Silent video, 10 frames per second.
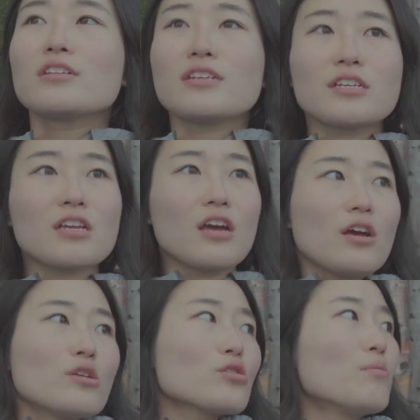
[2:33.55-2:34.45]
이제 이게
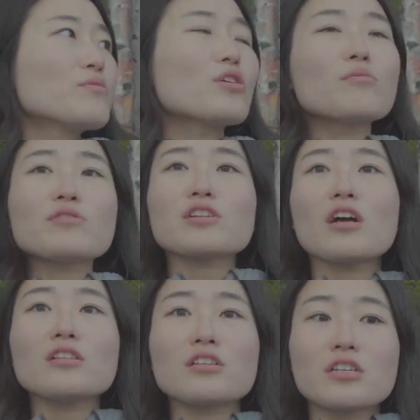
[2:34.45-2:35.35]
점점
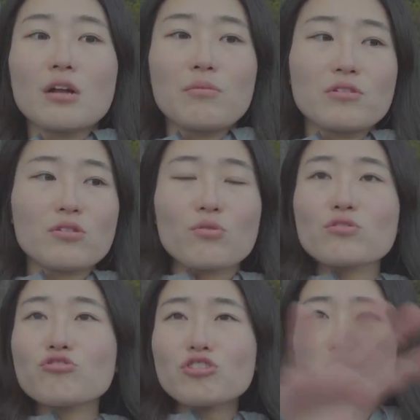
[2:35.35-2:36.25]
시간이 지나면서 여기
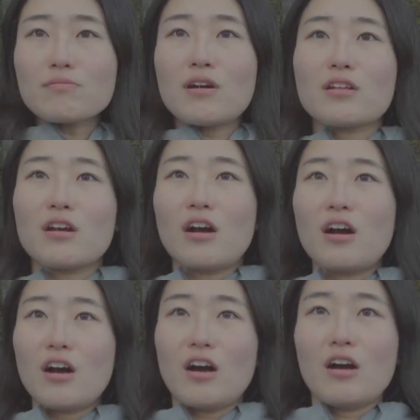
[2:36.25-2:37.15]
수십
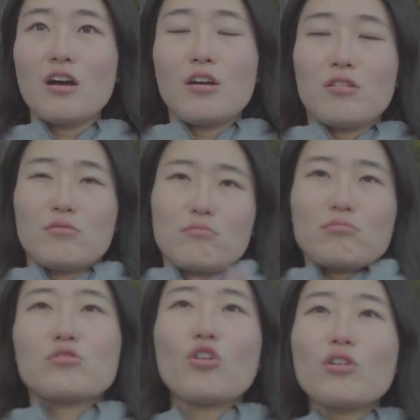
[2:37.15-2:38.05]
마리가
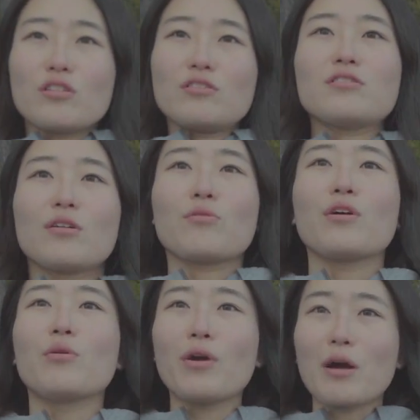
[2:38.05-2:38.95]
떠 있는다고
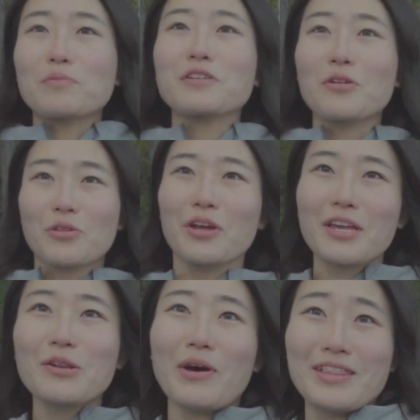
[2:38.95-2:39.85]
해요. 왜 갑자기 연어
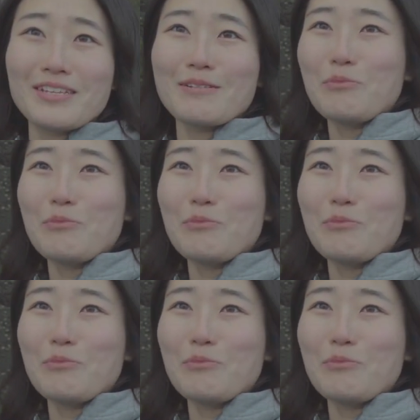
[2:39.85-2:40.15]
얘기로 왔는지